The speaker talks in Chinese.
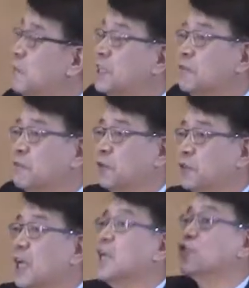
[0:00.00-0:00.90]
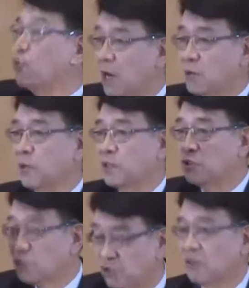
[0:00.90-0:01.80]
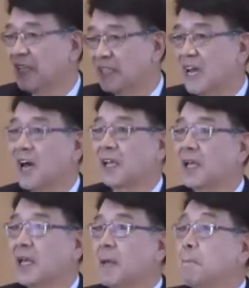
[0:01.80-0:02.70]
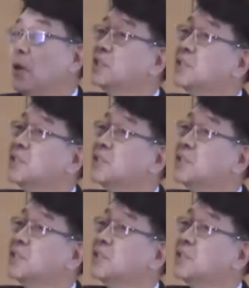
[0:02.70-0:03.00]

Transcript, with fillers: 吃的那日子，他们必定